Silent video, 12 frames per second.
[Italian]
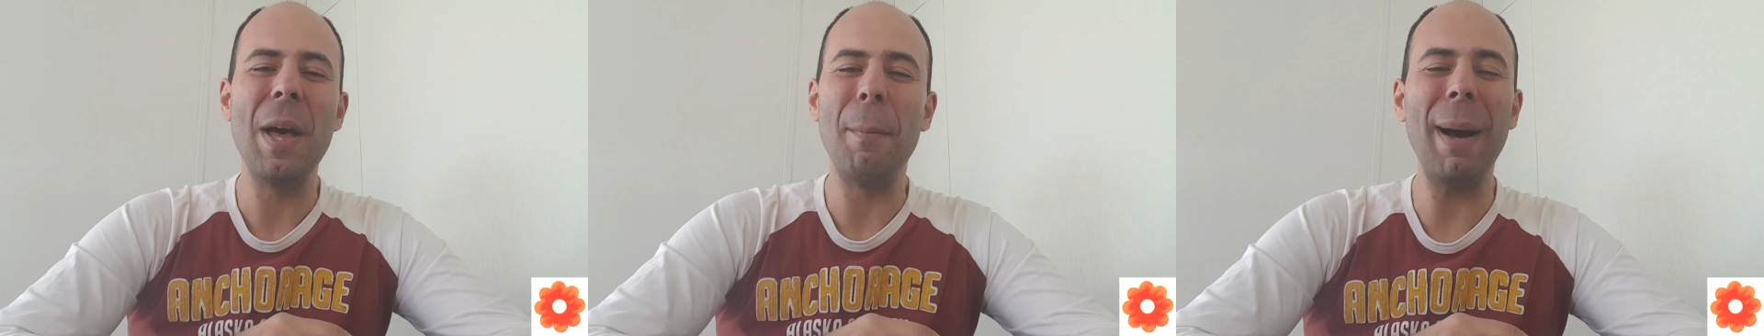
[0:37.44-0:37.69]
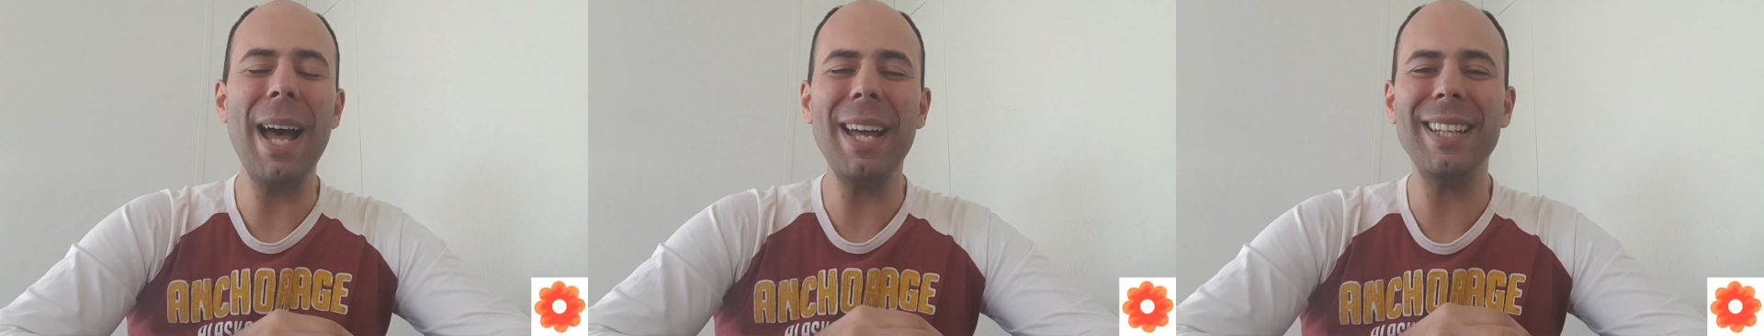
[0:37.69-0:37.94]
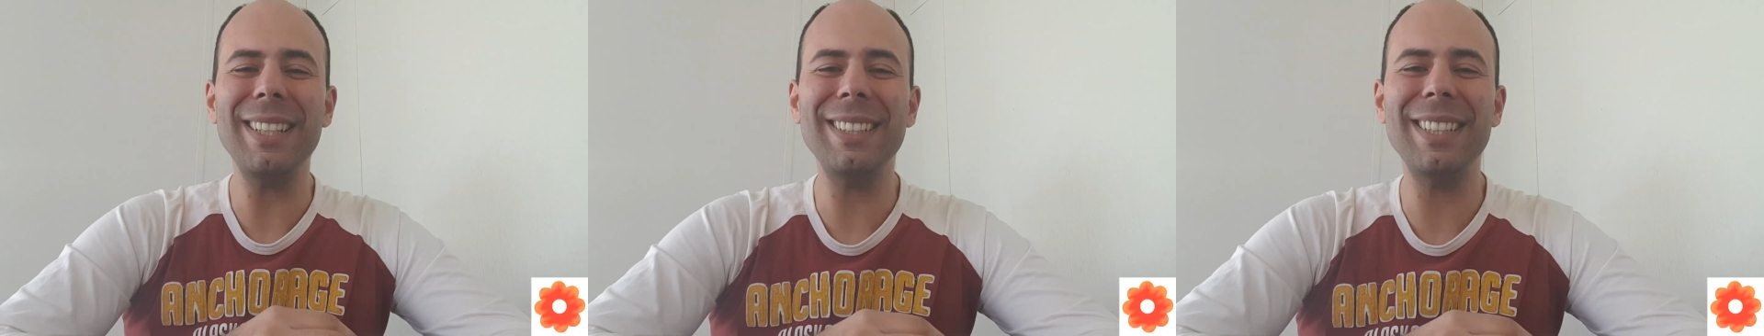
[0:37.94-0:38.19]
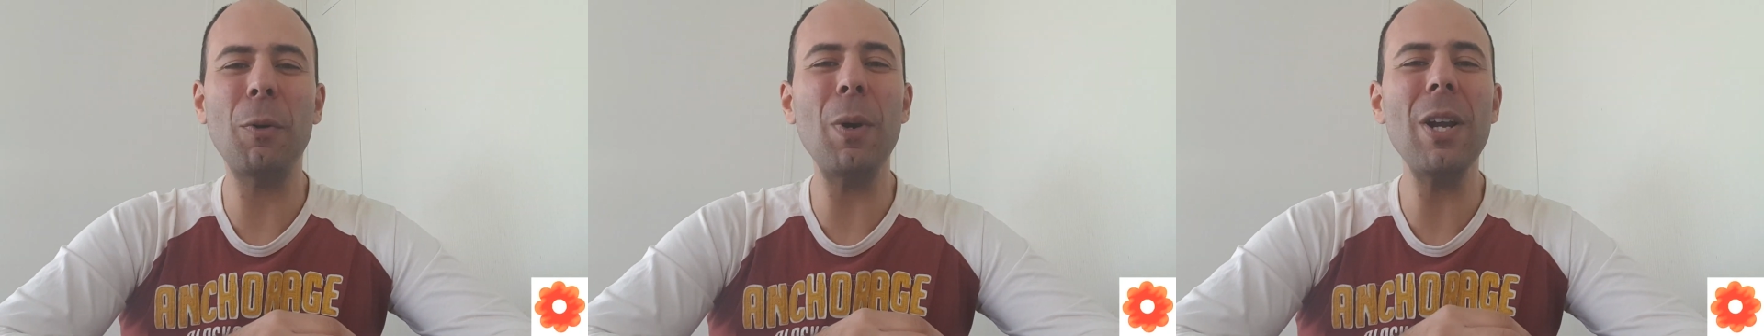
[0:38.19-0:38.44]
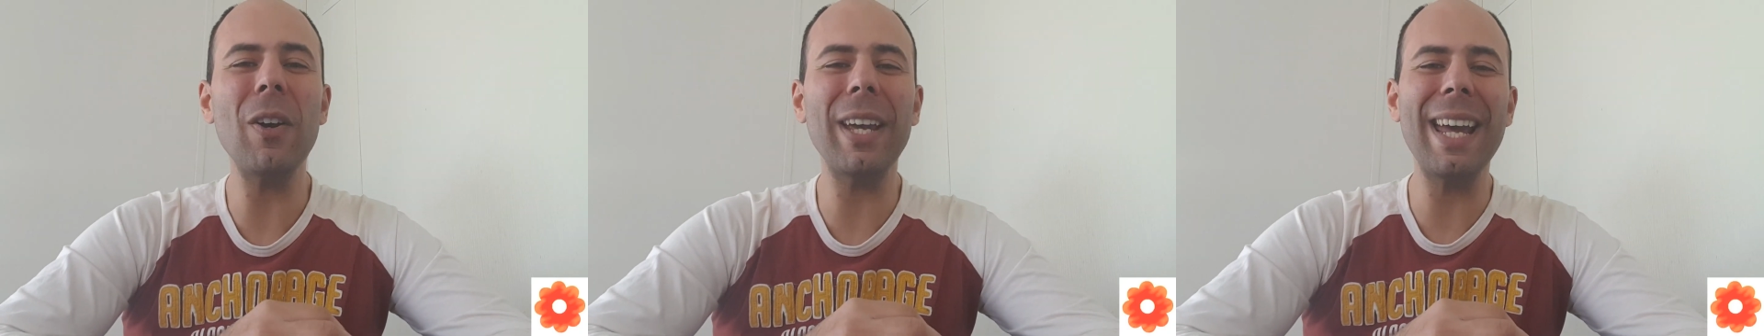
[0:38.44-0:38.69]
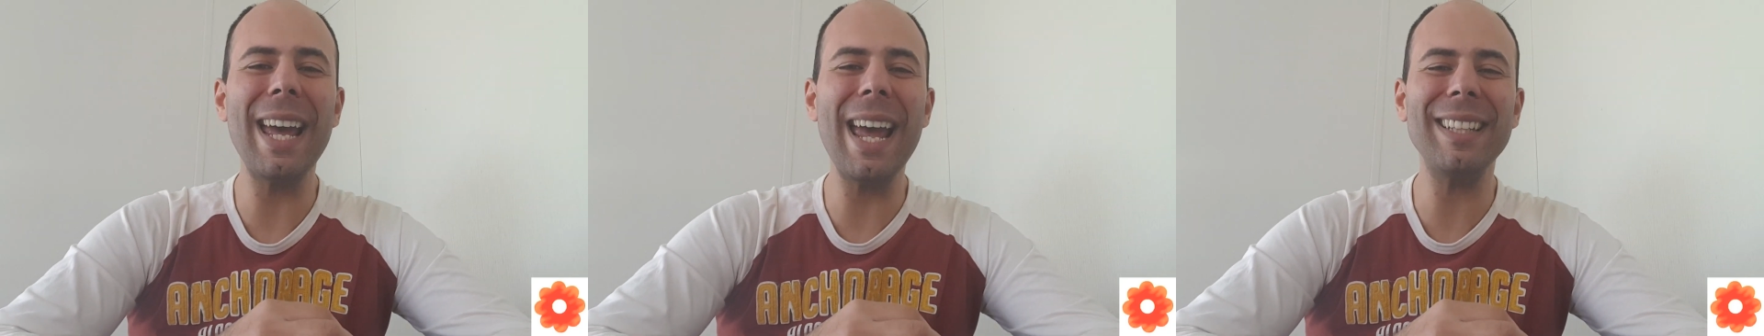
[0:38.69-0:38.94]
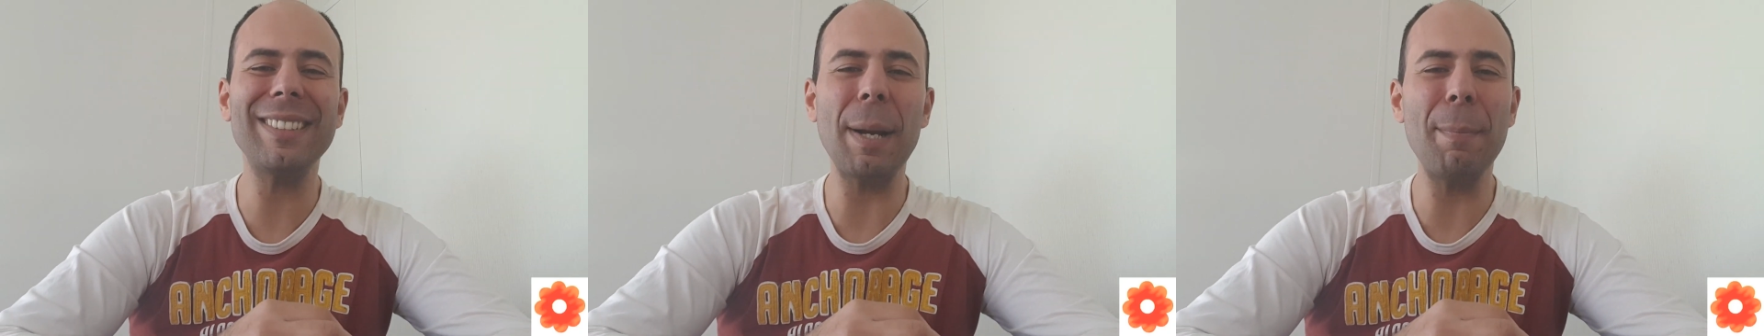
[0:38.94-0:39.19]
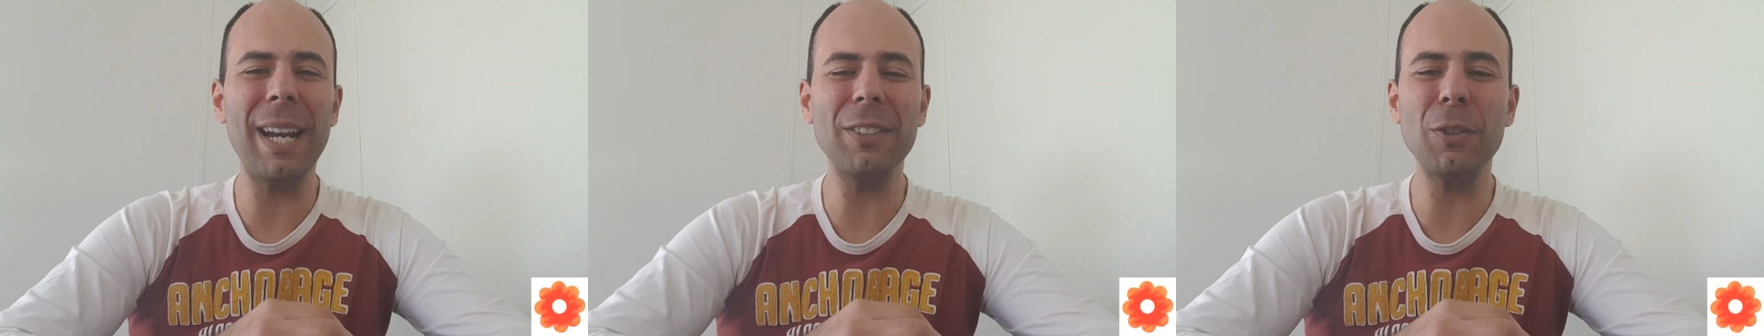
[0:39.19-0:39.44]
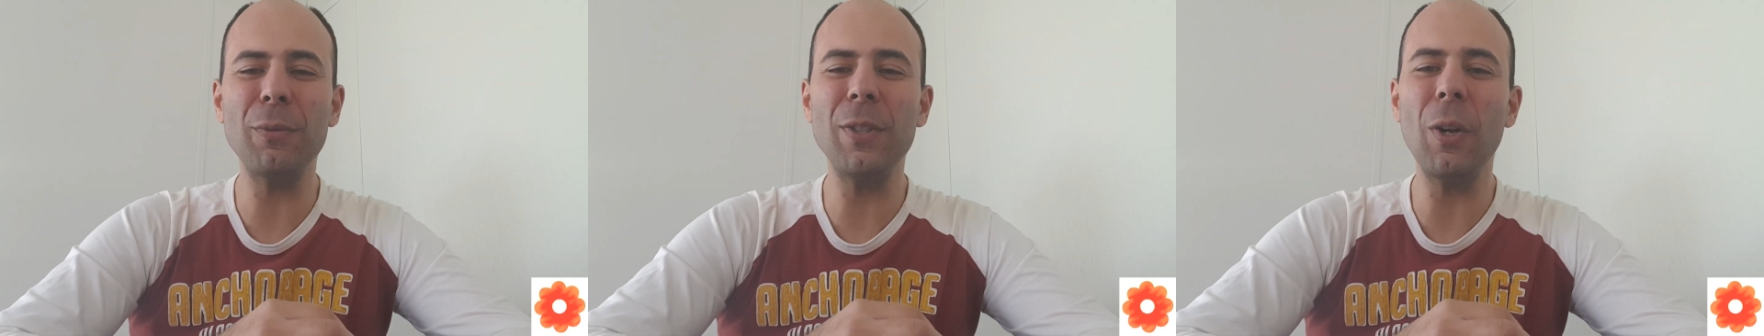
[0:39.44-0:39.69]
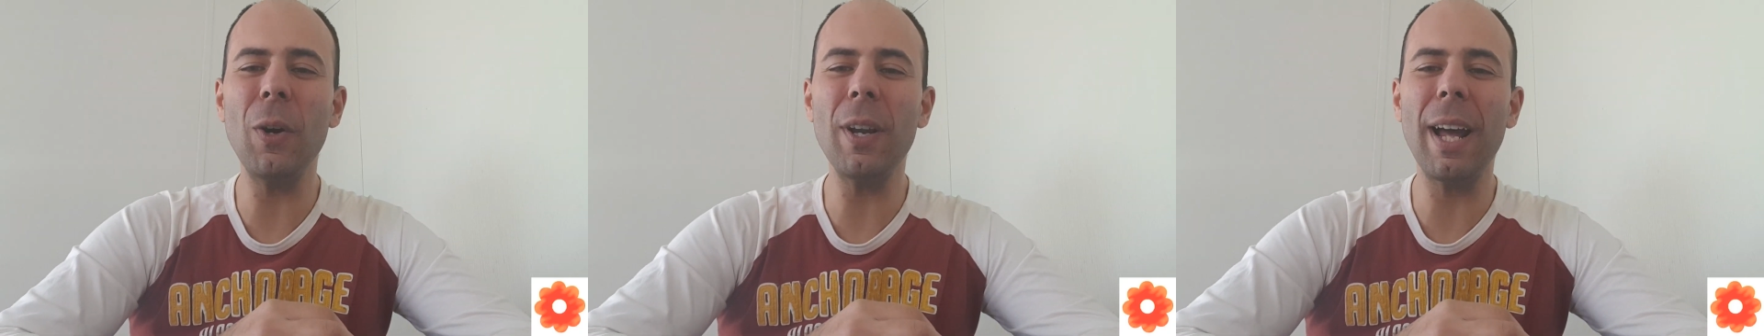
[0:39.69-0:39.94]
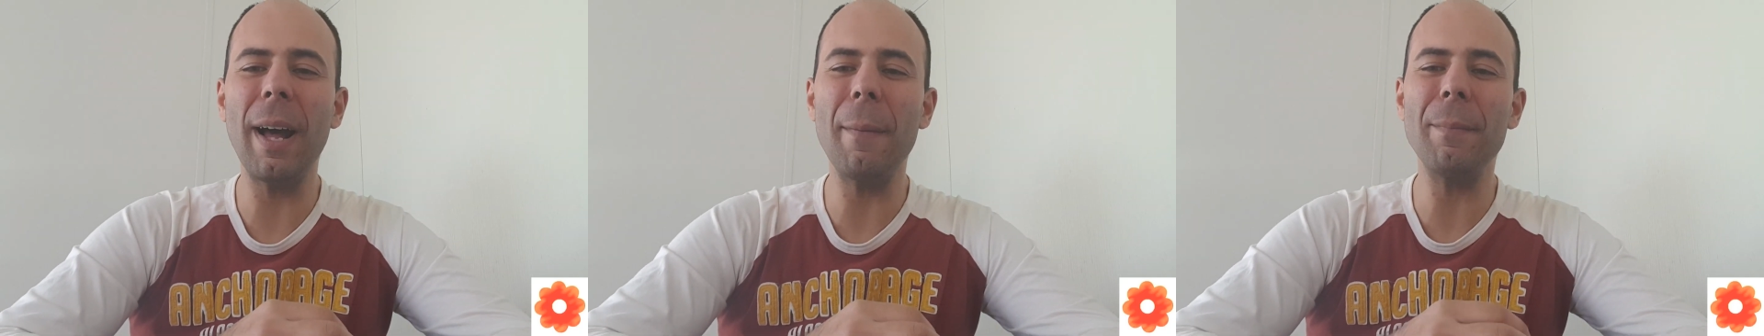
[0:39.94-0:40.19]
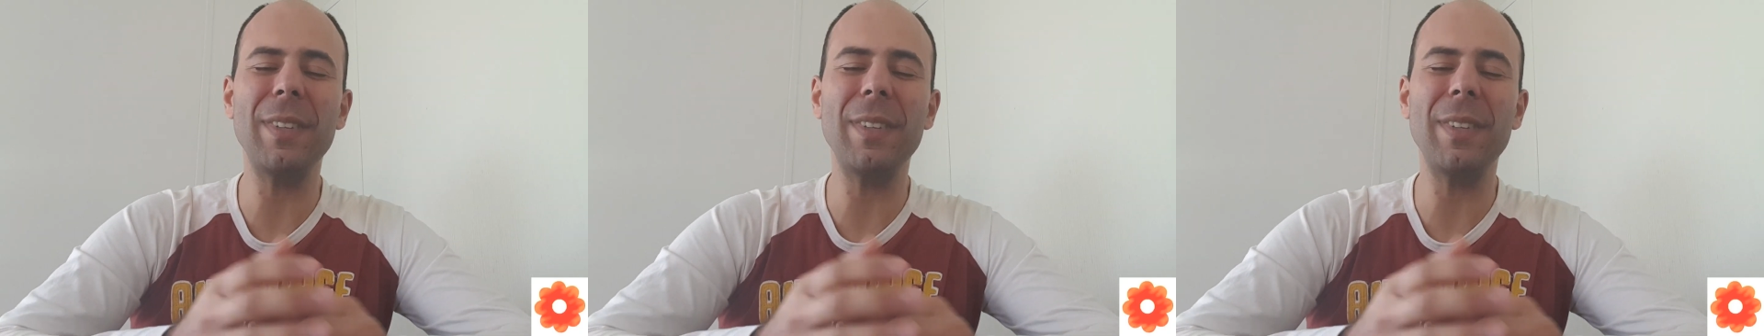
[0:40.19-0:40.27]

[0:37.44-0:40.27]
Ma di quello che è trapelato finora